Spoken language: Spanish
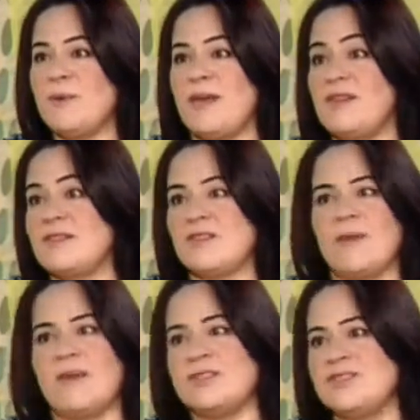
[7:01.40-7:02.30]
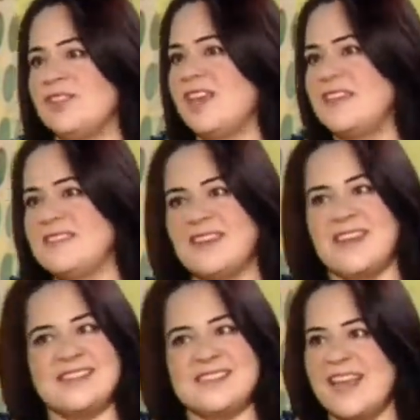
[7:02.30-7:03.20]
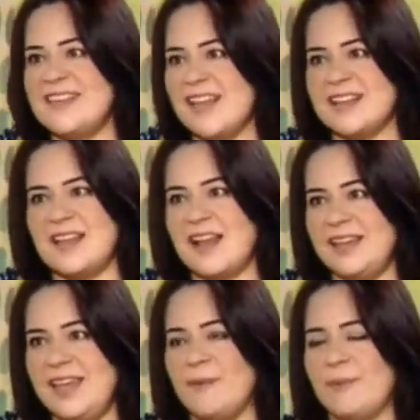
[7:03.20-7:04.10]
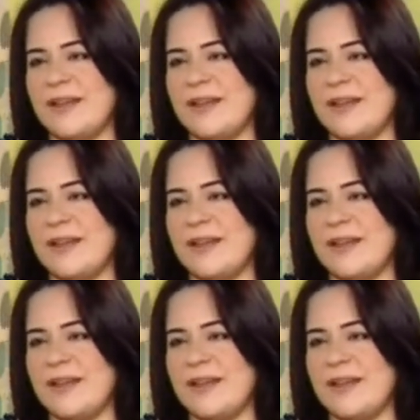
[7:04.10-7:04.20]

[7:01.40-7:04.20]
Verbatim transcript: promedio se toma 8, 10, 6 tazas al día,